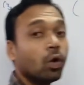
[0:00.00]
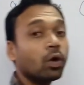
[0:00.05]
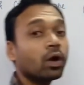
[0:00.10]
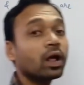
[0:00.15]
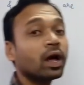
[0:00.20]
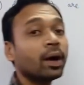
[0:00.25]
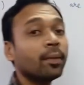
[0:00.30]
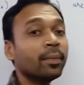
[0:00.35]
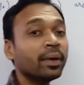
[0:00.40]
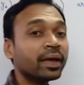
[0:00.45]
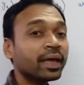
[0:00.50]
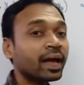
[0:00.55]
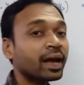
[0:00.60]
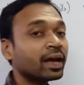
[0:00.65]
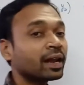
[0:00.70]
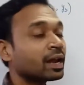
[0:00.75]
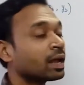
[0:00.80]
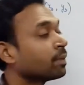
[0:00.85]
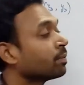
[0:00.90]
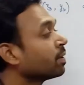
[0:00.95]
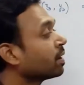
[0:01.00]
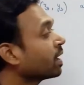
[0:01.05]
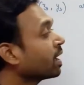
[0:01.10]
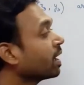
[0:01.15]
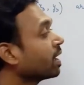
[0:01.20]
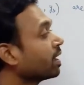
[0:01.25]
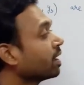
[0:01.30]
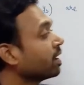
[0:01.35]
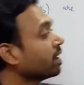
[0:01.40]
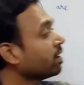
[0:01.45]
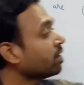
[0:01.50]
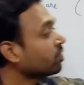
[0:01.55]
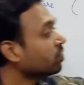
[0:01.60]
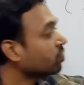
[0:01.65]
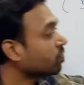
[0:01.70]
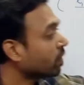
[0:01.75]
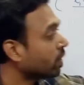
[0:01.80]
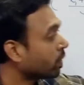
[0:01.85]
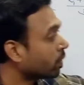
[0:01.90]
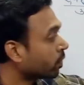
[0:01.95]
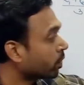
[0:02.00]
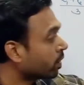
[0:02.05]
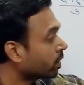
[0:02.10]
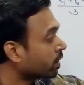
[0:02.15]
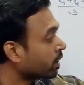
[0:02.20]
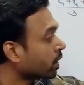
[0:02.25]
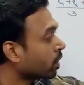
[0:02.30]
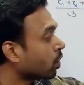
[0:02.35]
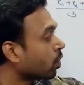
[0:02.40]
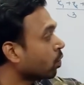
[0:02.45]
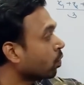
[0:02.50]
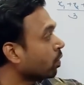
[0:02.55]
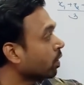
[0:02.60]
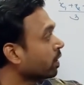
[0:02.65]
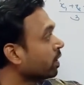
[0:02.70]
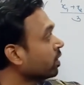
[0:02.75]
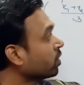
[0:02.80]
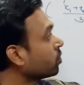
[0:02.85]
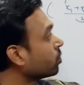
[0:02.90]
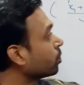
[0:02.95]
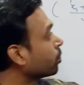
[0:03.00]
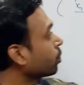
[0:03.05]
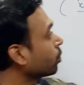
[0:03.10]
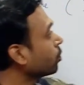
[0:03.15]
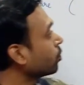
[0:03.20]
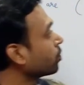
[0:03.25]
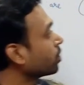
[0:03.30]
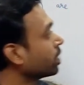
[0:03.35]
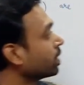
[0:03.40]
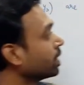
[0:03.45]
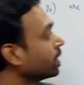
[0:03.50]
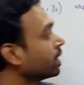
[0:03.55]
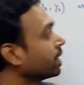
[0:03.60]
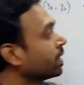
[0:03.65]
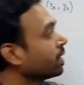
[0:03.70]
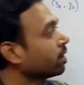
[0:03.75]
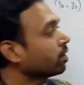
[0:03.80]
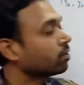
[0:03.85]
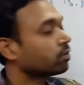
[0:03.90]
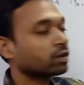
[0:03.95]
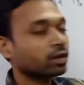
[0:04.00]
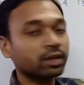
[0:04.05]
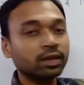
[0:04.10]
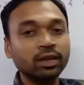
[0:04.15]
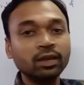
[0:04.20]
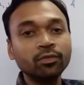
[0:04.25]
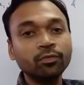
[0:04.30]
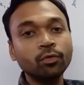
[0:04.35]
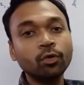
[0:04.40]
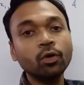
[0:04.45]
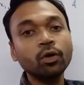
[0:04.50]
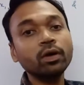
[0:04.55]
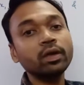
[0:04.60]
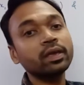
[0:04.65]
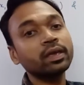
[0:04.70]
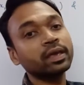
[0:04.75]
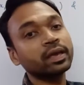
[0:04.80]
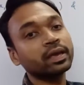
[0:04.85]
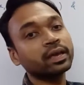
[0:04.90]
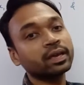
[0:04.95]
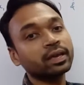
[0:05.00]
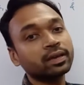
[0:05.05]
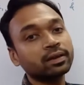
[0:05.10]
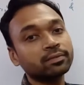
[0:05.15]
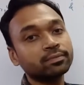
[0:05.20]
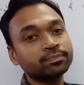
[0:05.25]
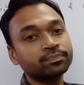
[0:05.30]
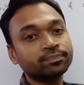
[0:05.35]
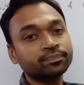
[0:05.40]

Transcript: और हमें क्या करना है बेटा इस सेंट्रोइड के कोऑर्डिनेट्स प्रूव करने हैं कि वो ये है